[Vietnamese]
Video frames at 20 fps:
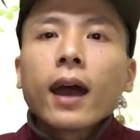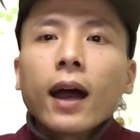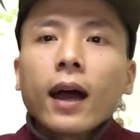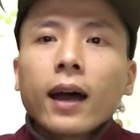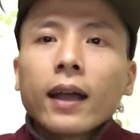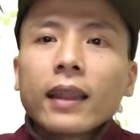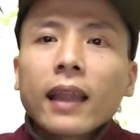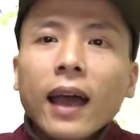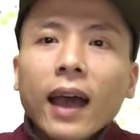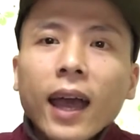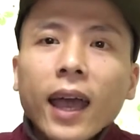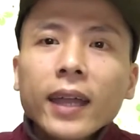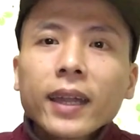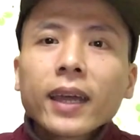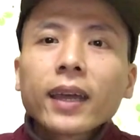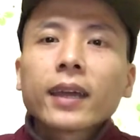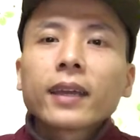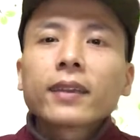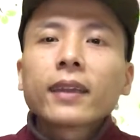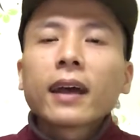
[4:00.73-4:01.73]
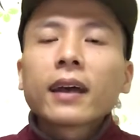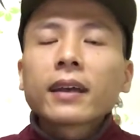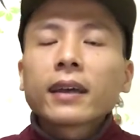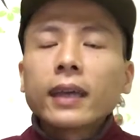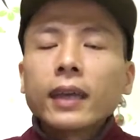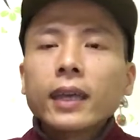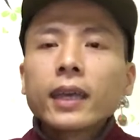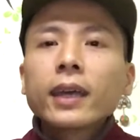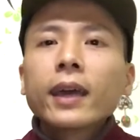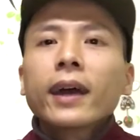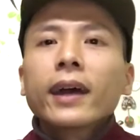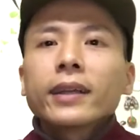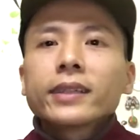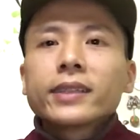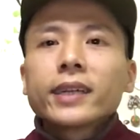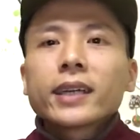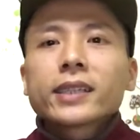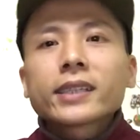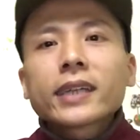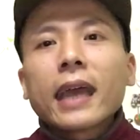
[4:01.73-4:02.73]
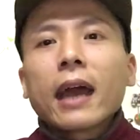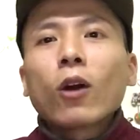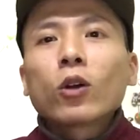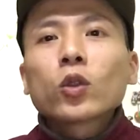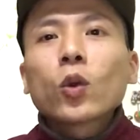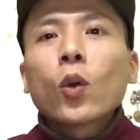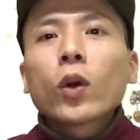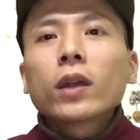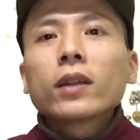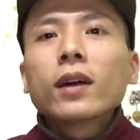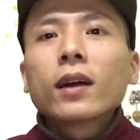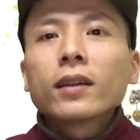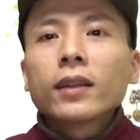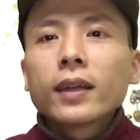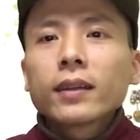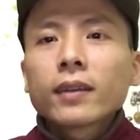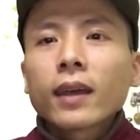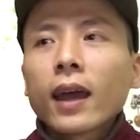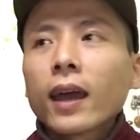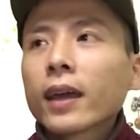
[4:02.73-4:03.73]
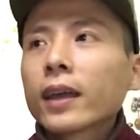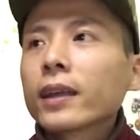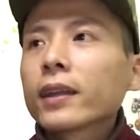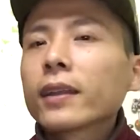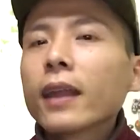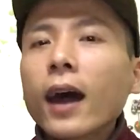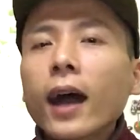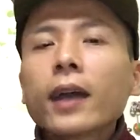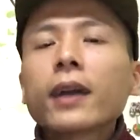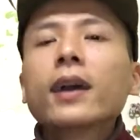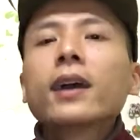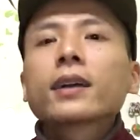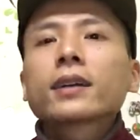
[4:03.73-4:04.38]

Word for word: à, like này đăng ký chia sẻ hậu tôi cái đường link này đấy